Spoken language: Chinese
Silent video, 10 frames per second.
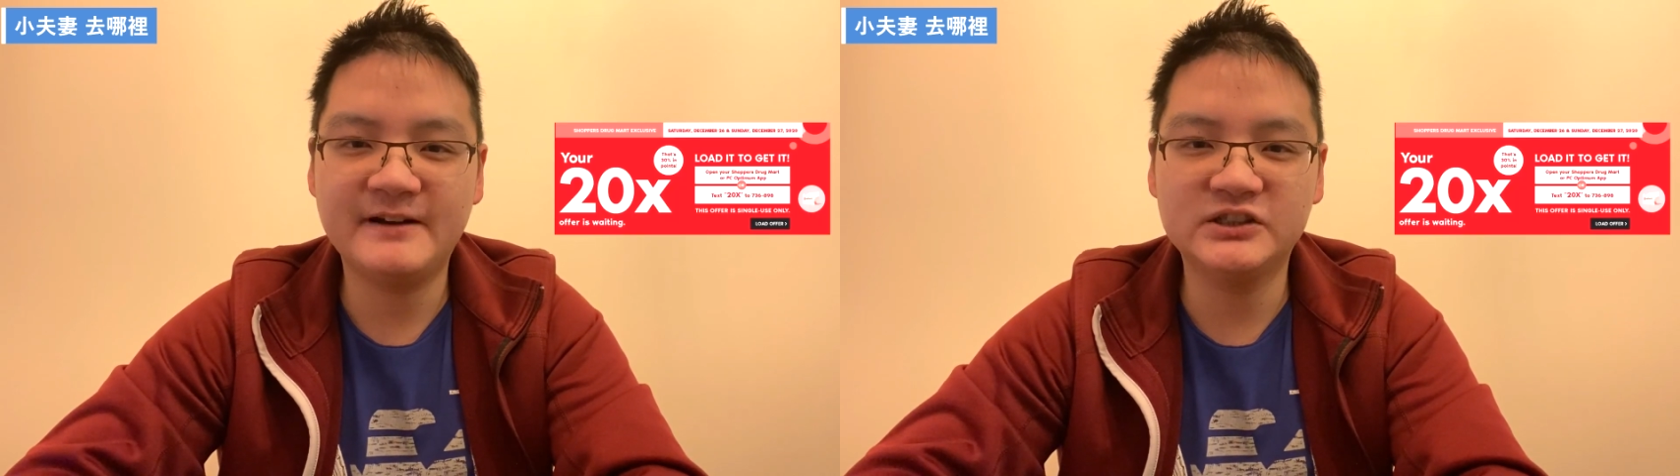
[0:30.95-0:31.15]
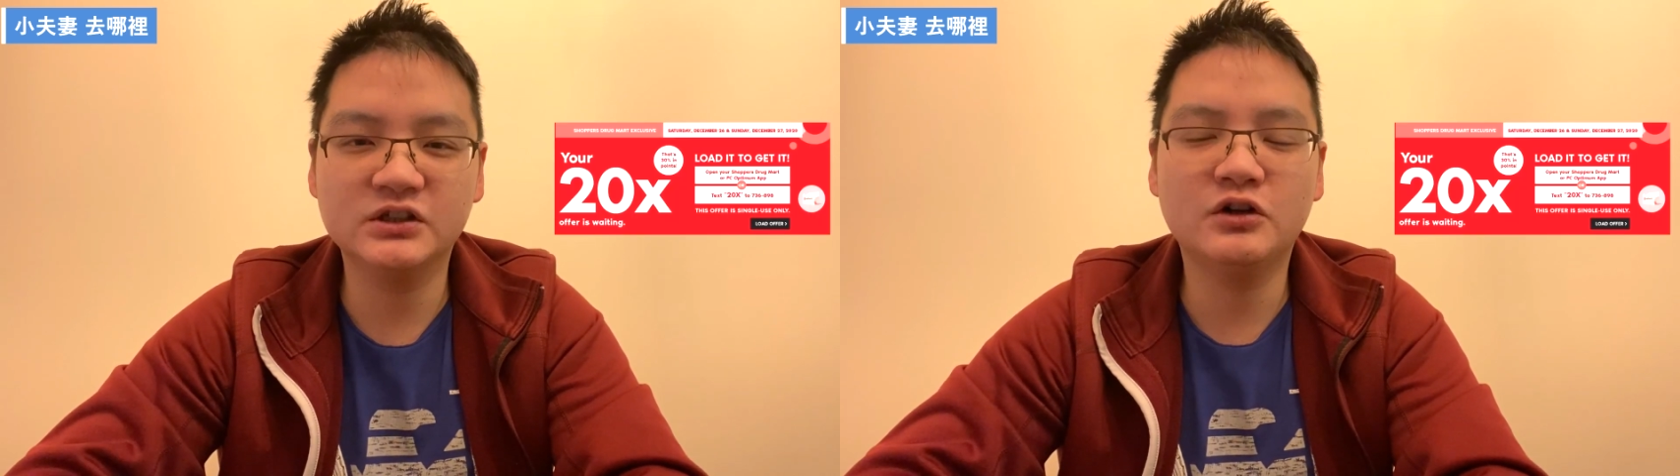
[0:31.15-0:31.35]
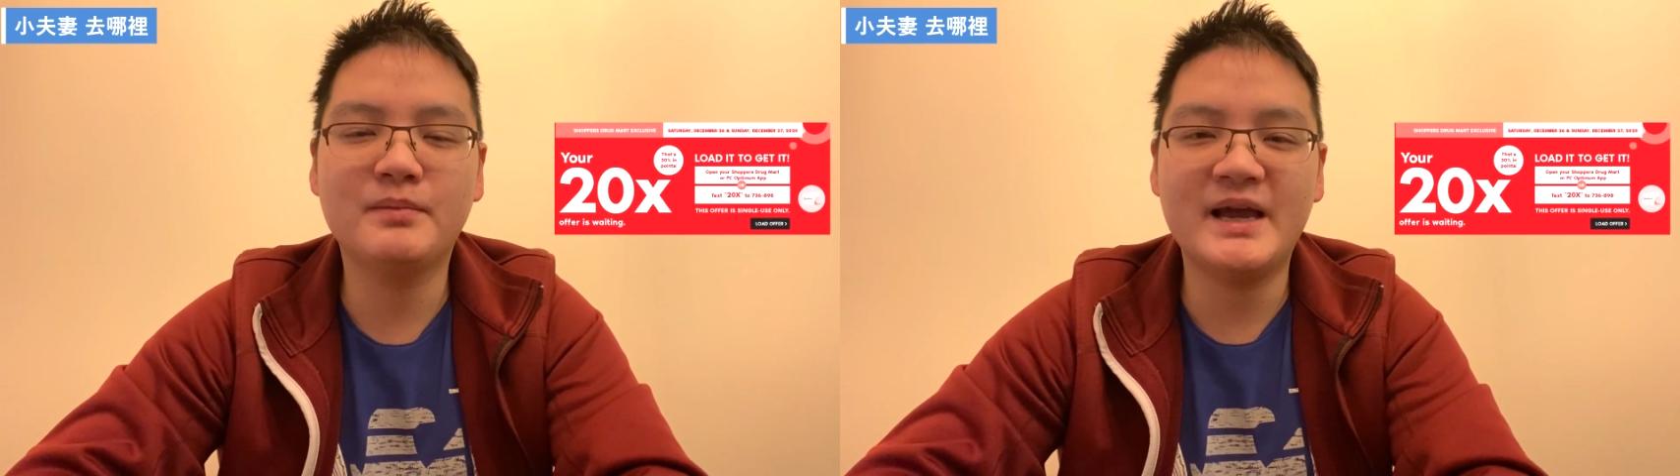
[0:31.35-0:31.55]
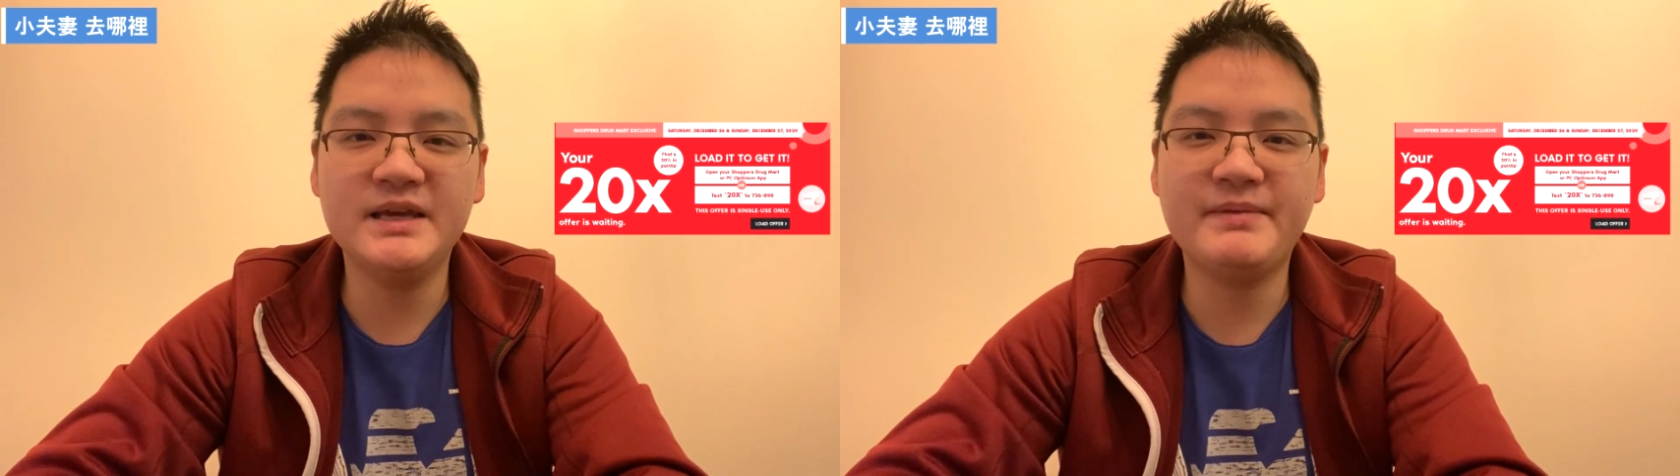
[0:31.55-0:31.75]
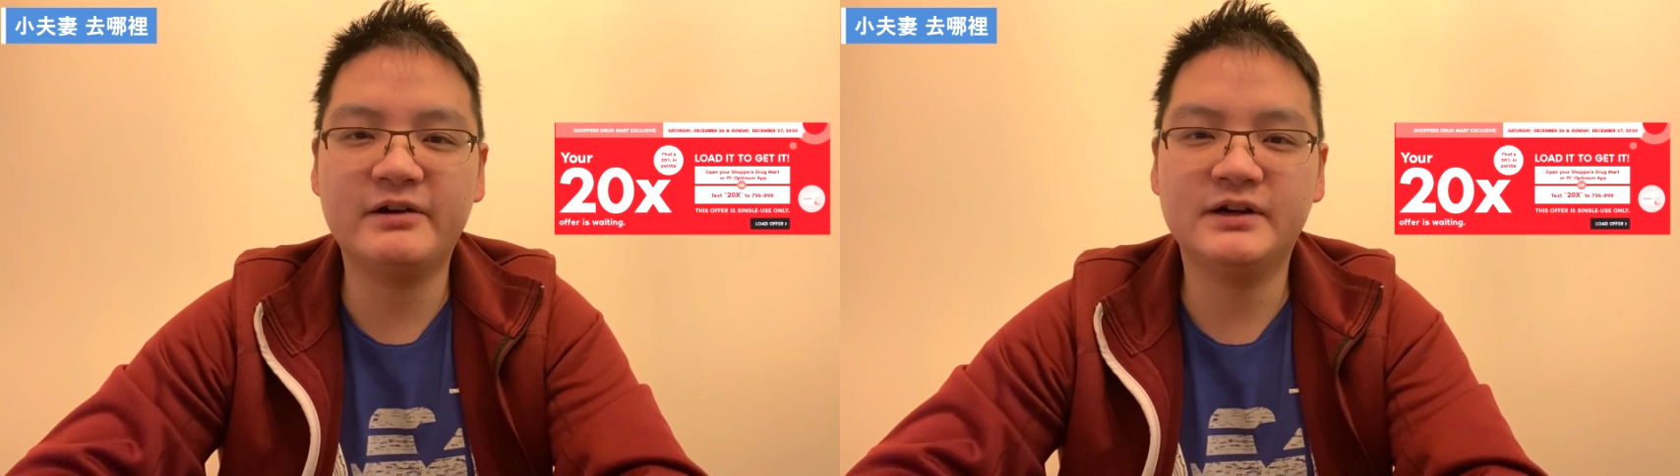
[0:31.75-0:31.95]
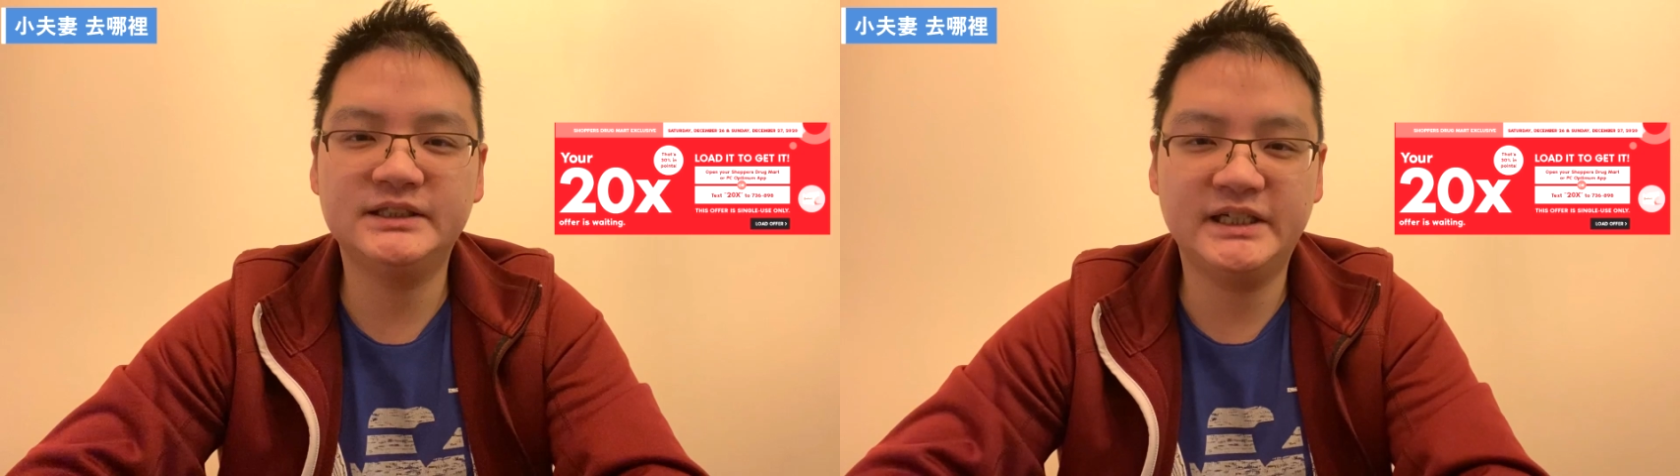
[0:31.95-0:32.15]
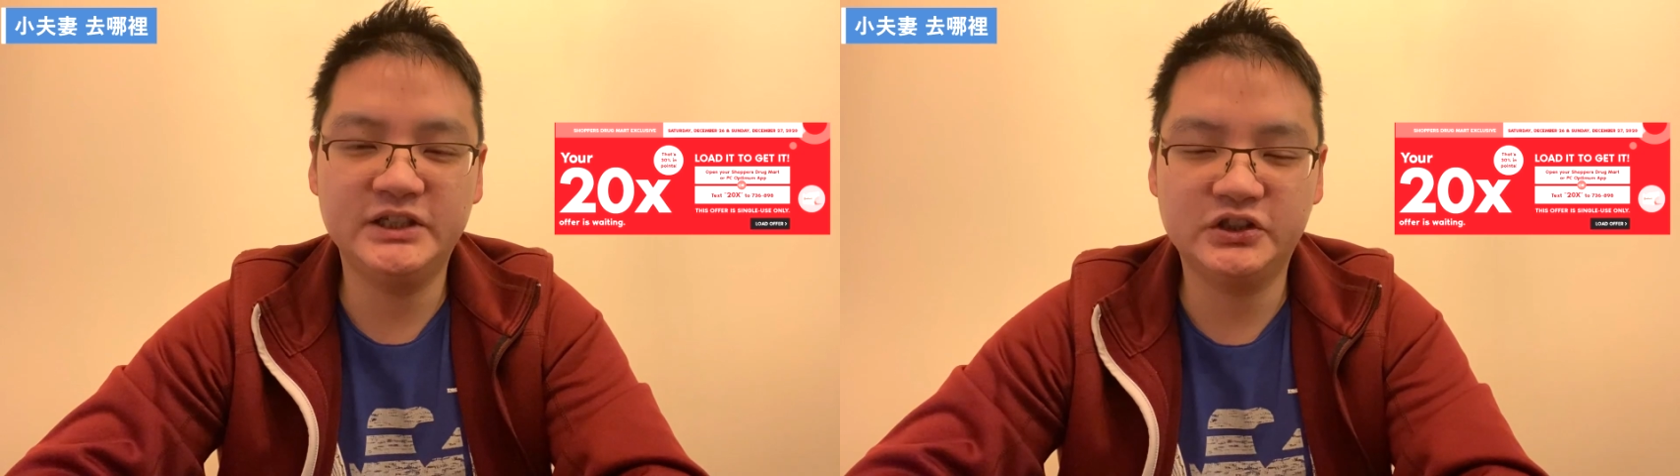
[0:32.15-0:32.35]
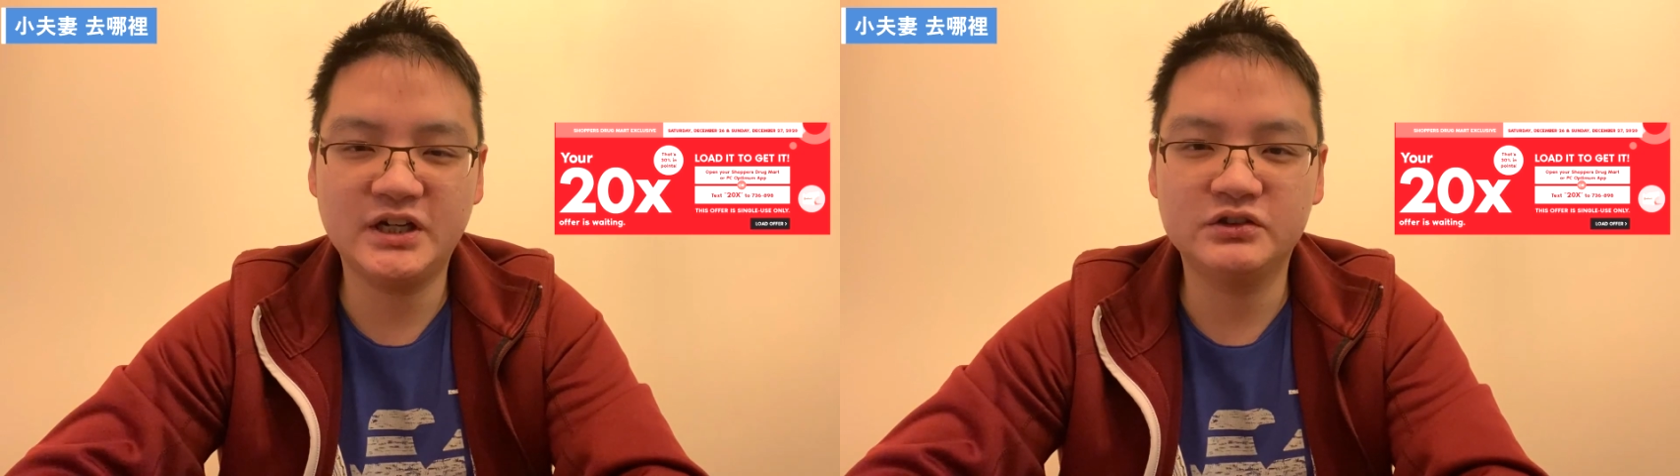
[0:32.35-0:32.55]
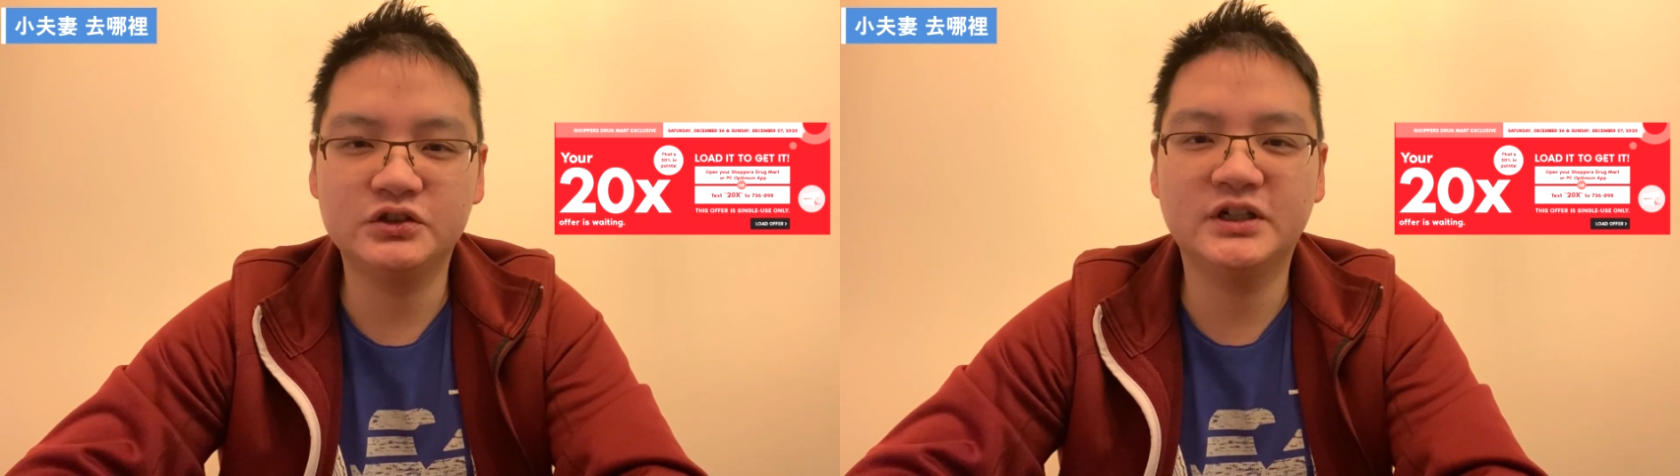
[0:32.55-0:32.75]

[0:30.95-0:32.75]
凡是购买一百块钱以上，